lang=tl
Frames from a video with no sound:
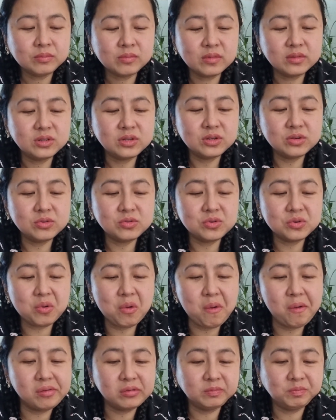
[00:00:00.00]

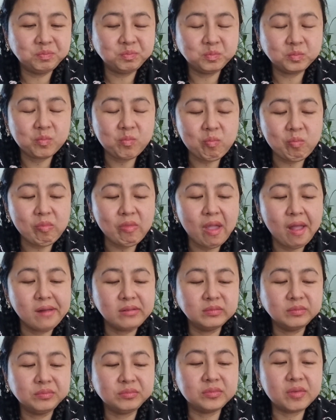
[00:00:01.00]
siguro,
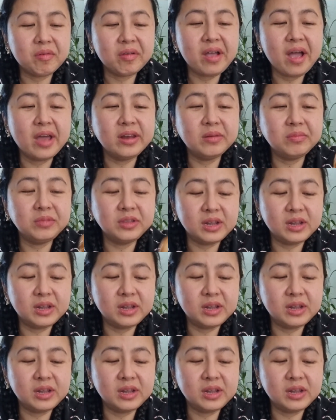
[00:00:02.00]
naghahanap